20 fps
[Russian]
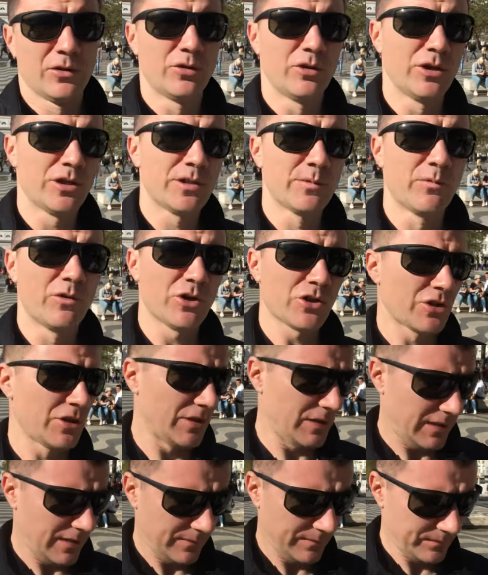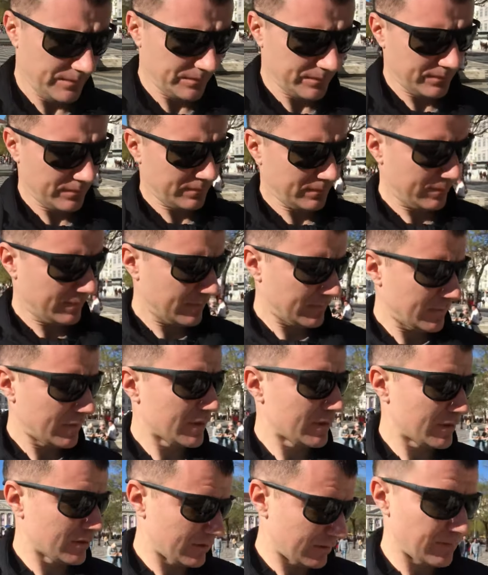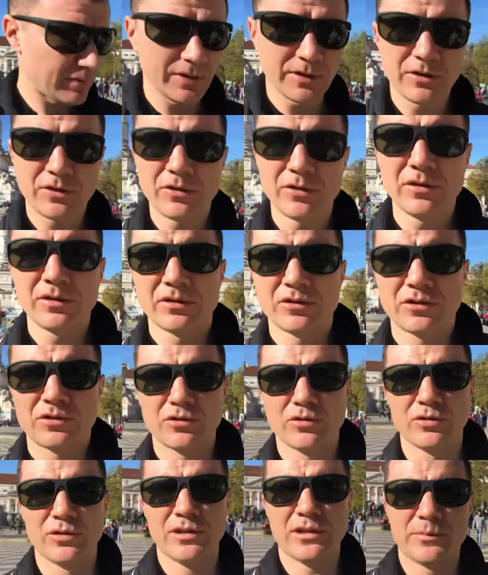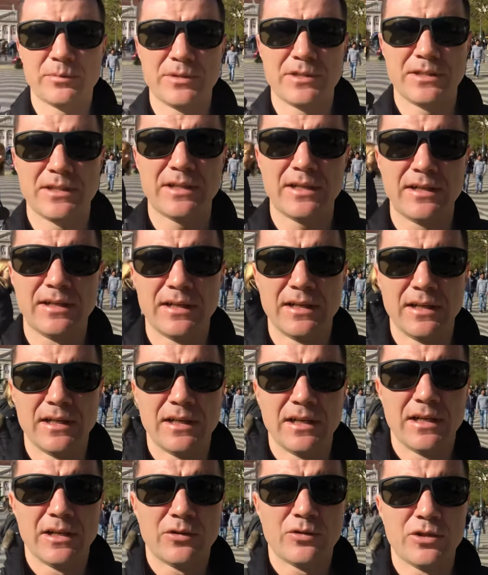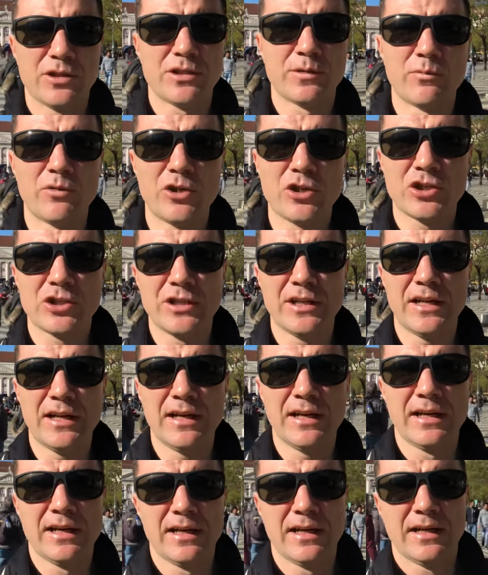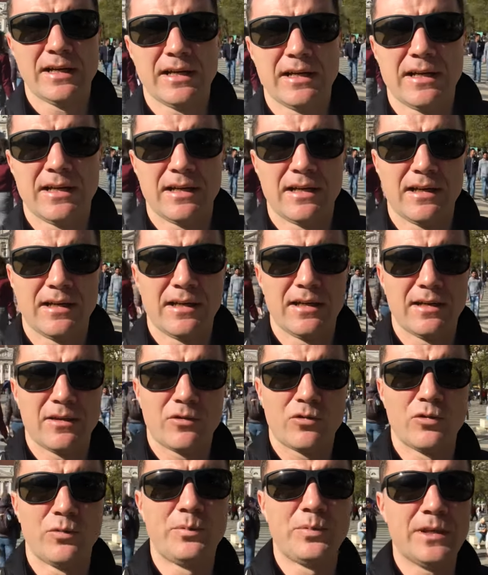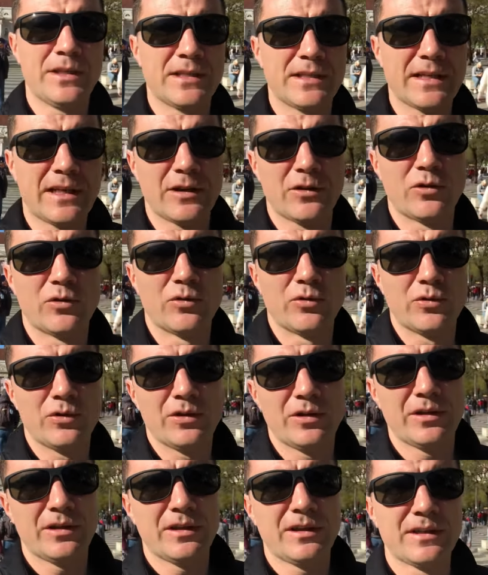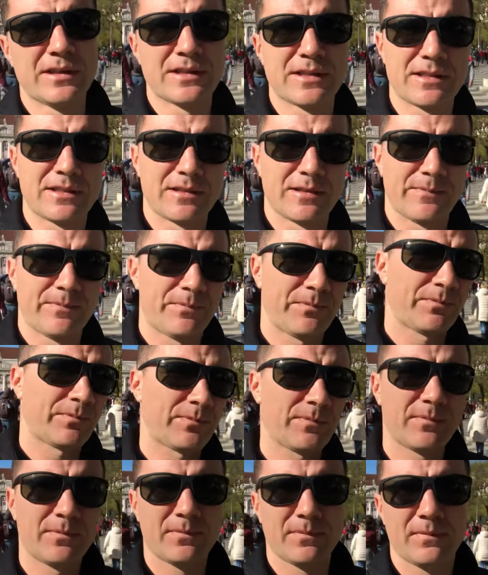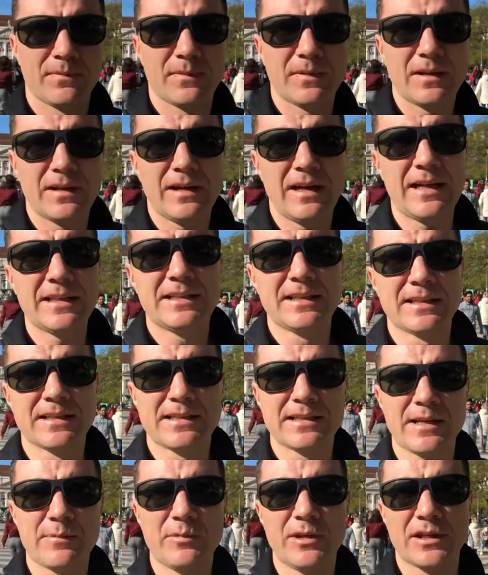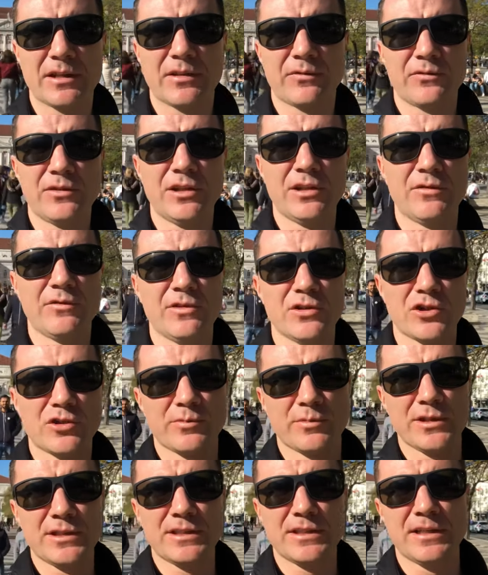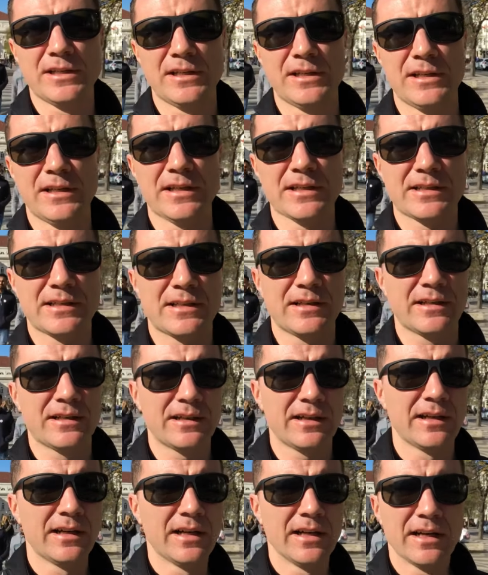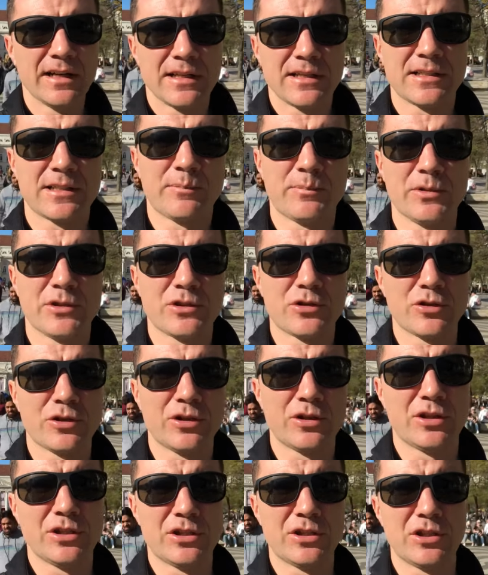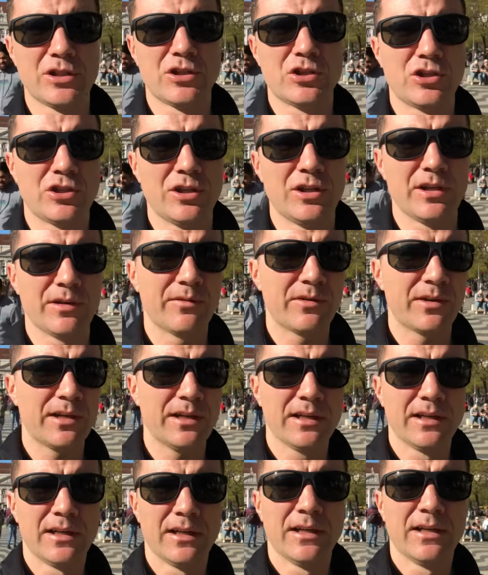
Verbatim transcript: То есть можно thank you, что-то я потерял. То есть можно купить одну из один из объектов недвижимости или несколько за 500 тысяч евро.